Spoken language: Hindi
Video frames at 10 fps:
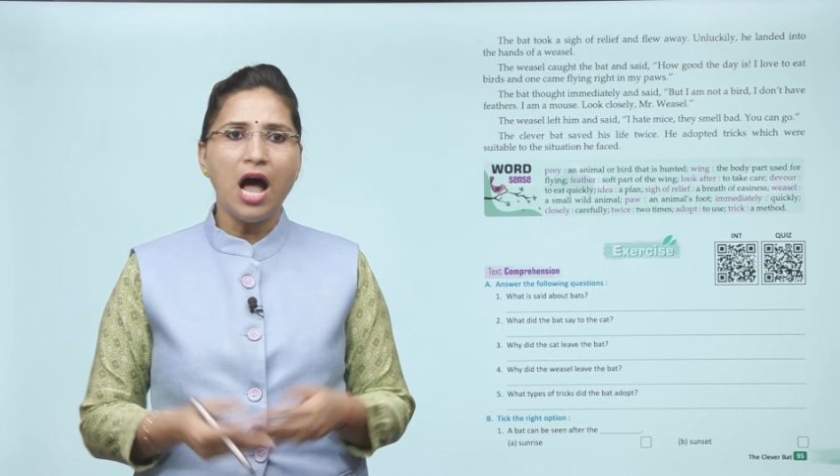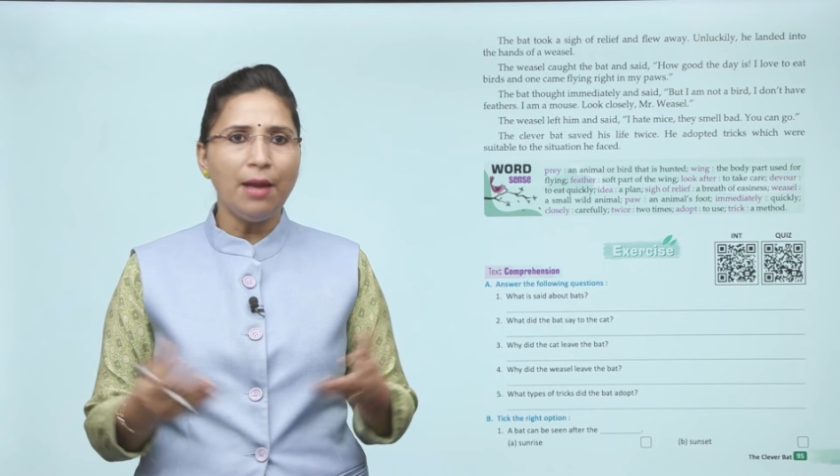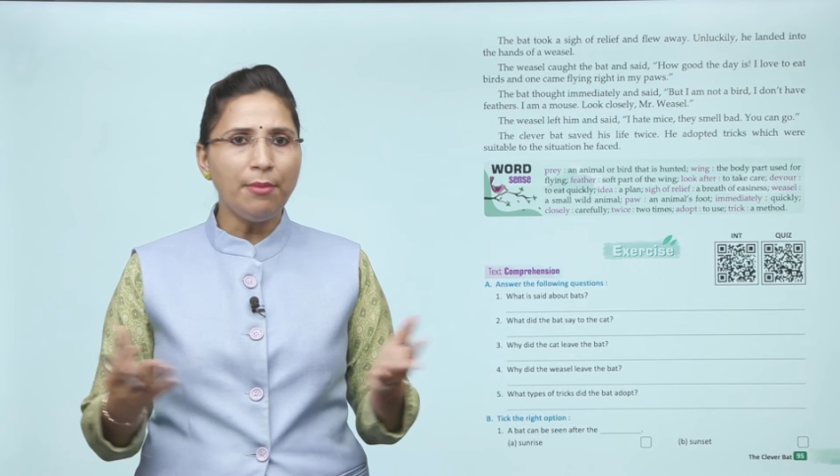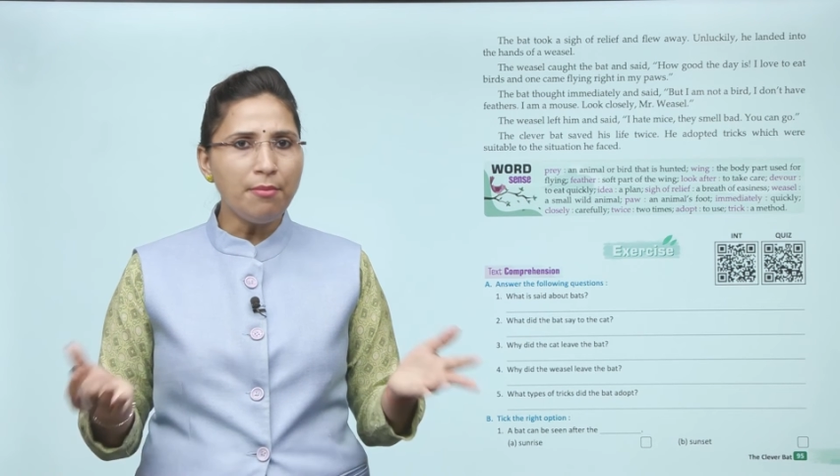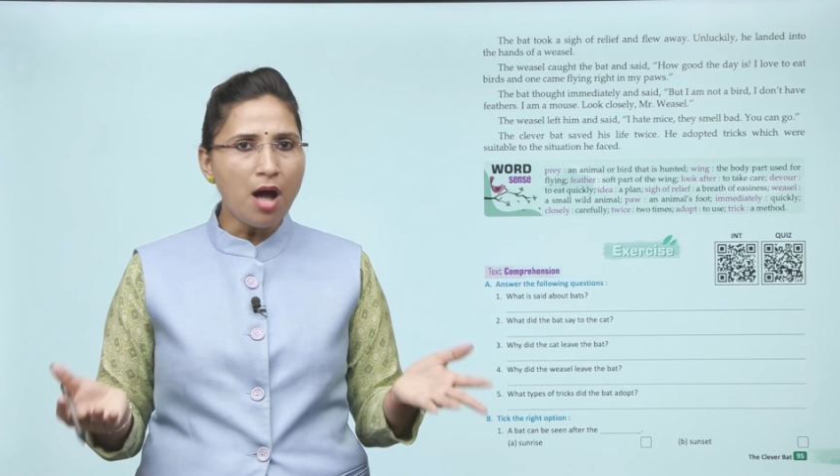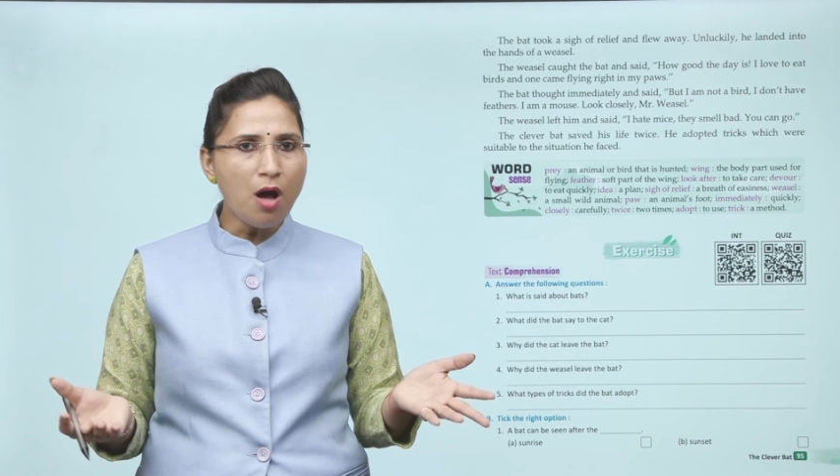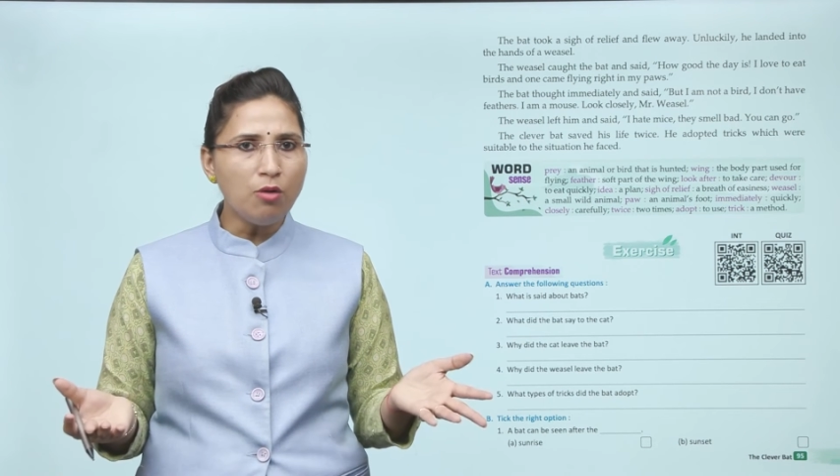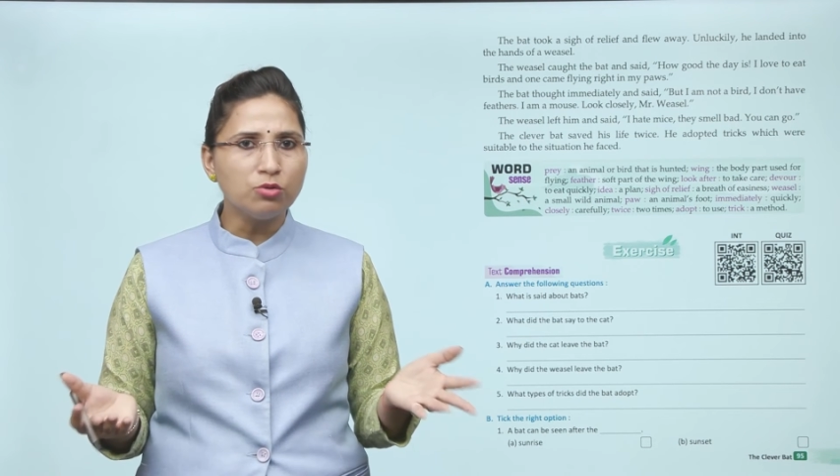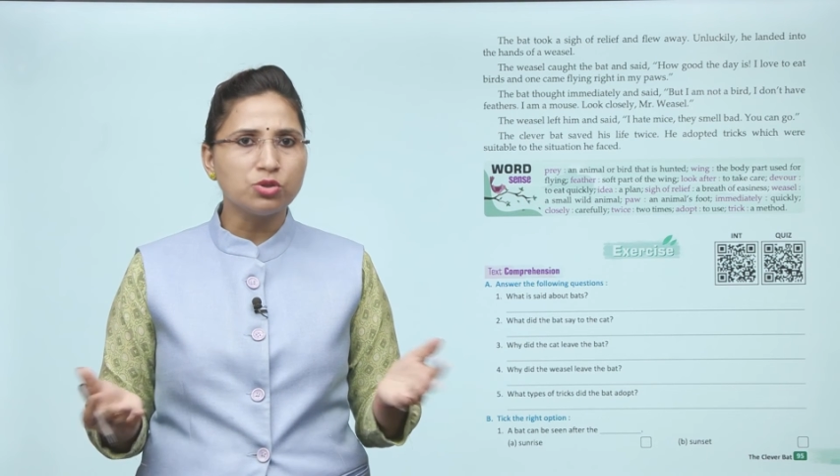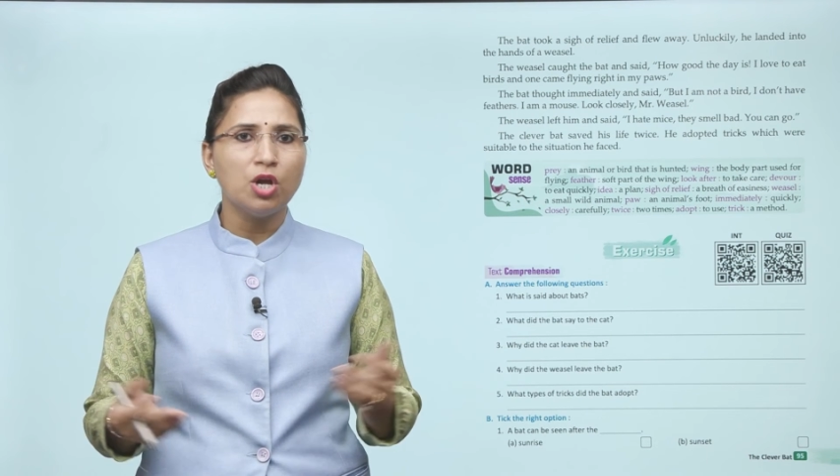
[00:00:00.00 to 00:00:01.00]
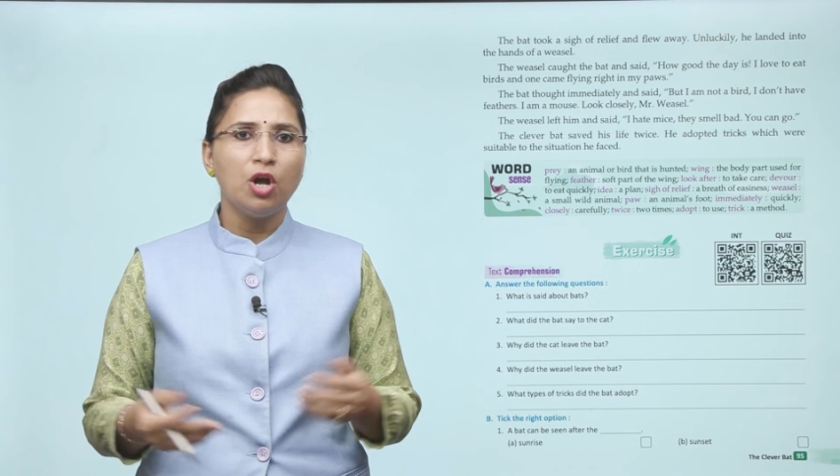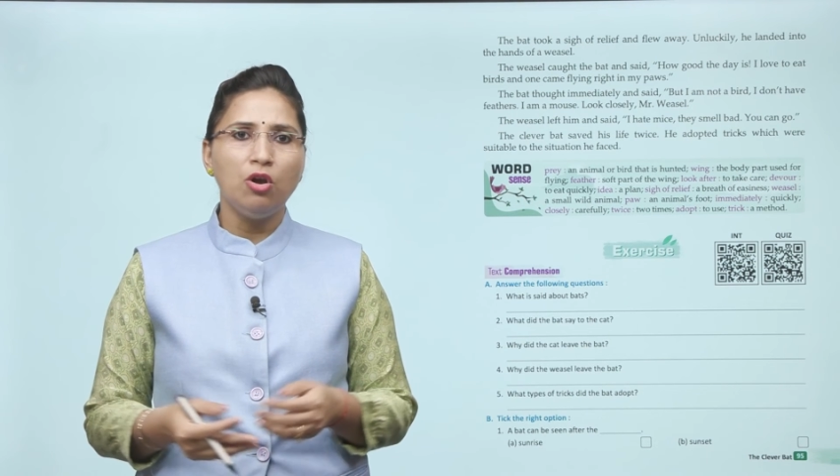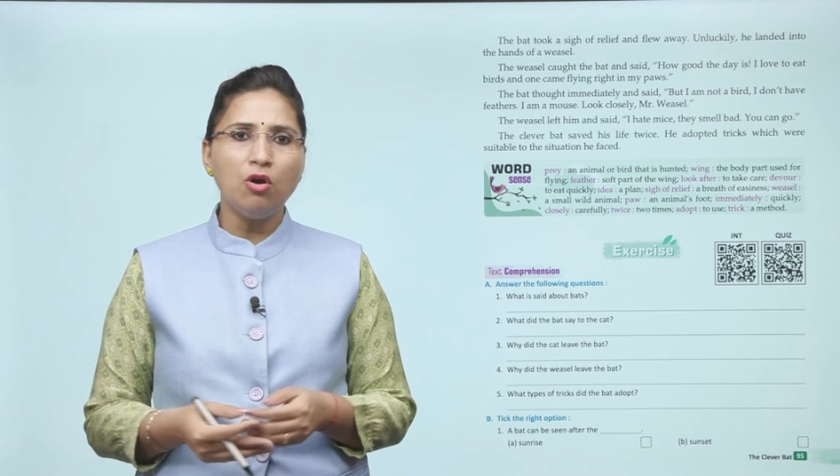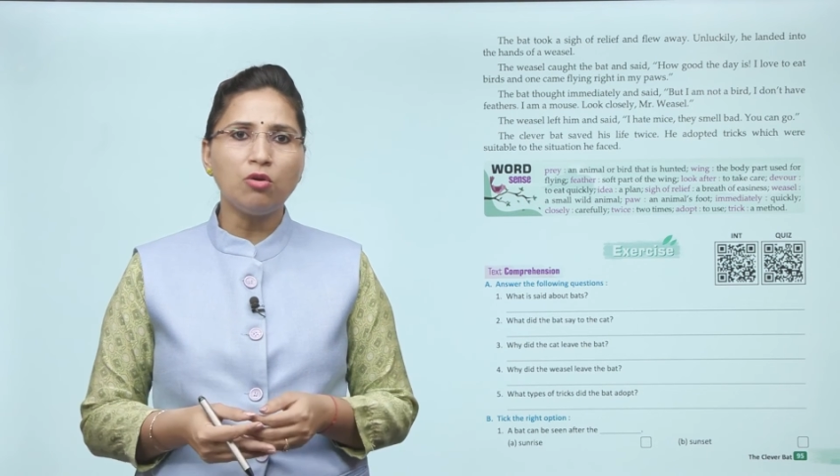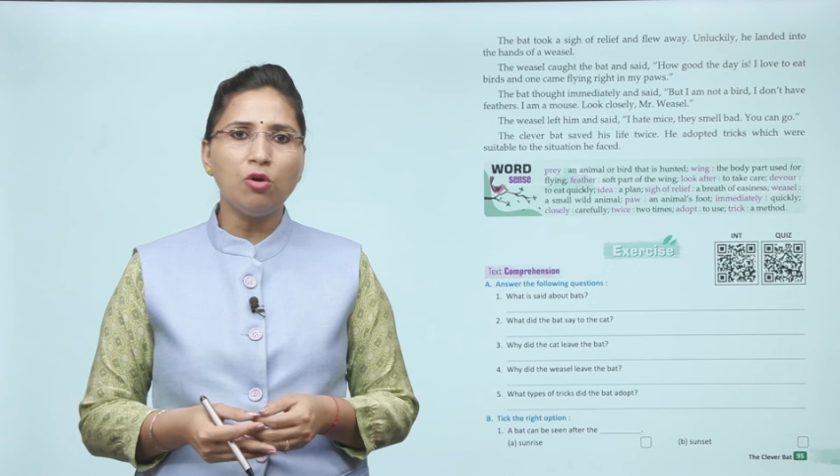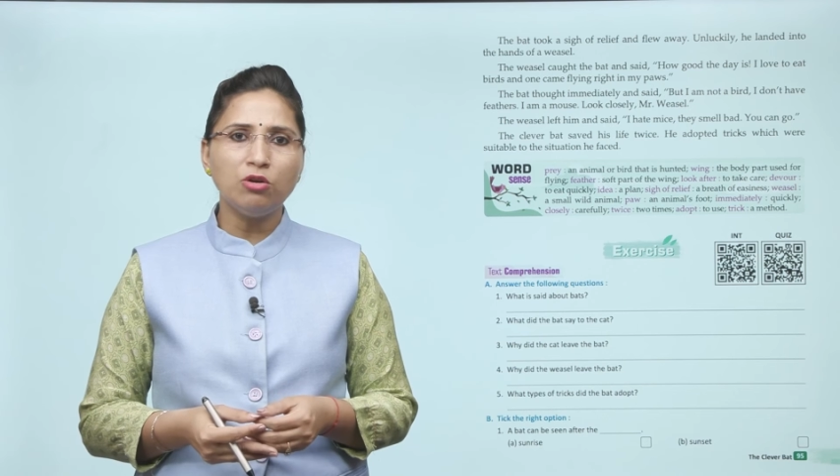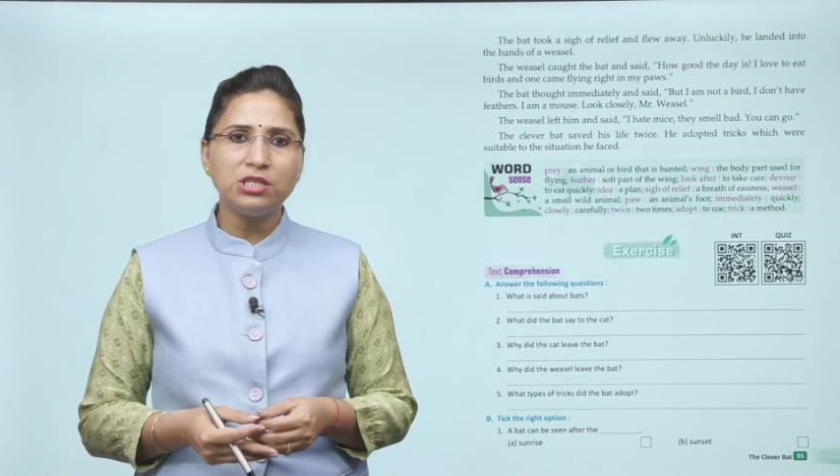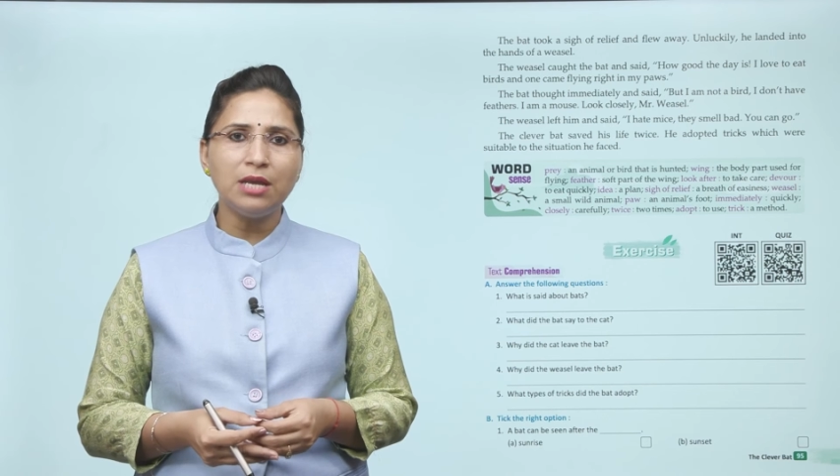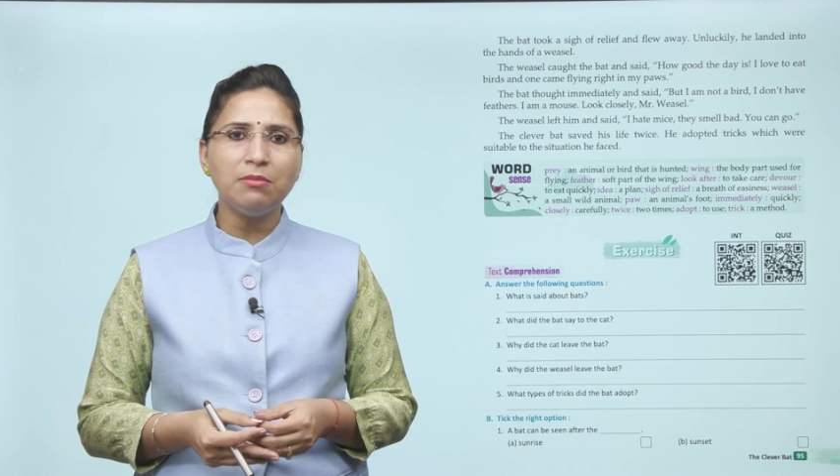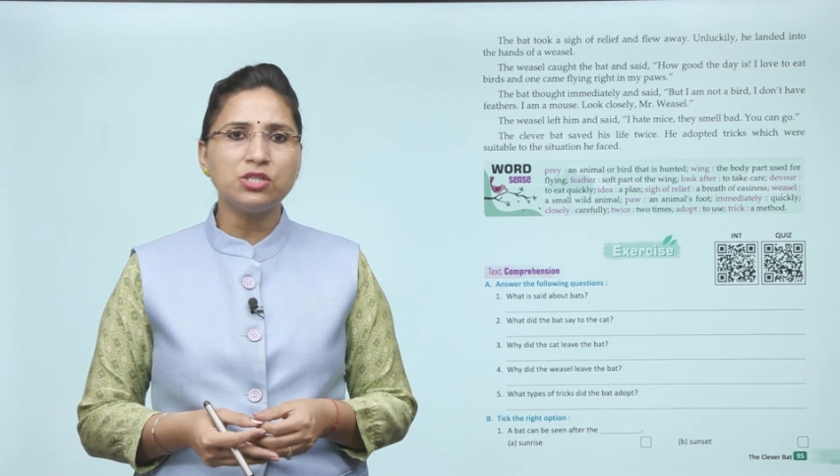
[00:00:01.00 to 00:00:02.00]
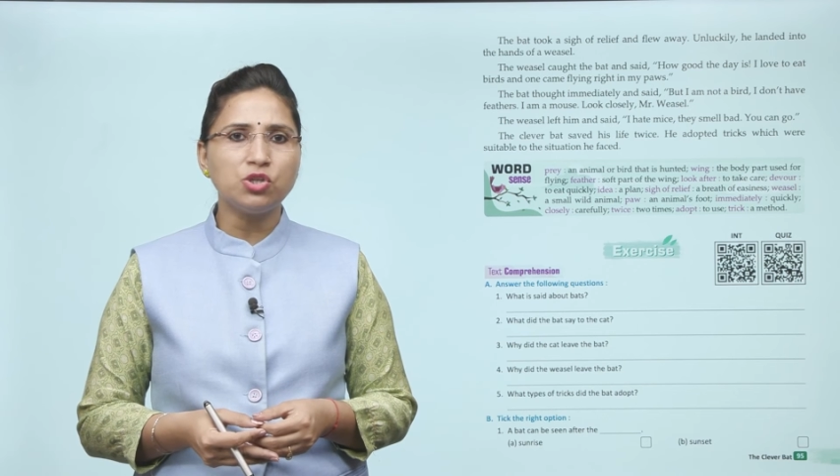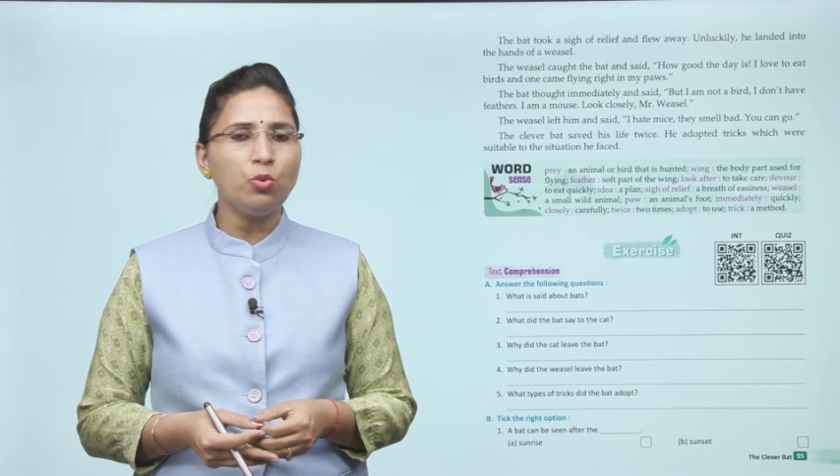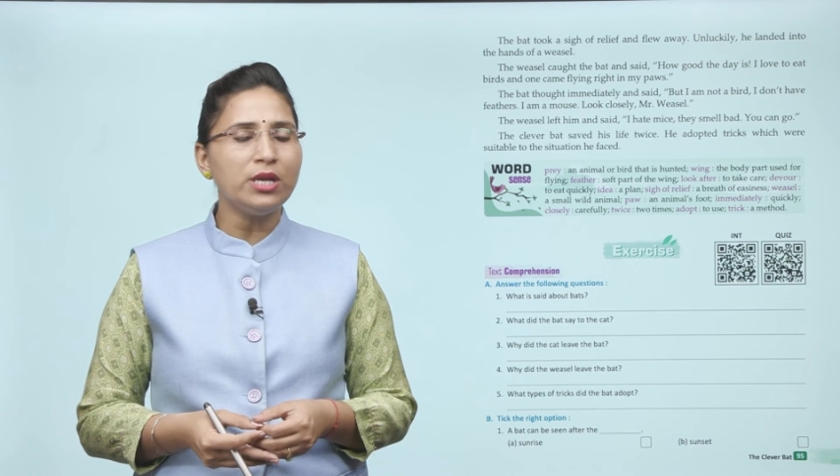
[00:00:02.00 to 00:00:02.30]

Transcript: आई एम अ माउस लुक क्लोजली मिस्टर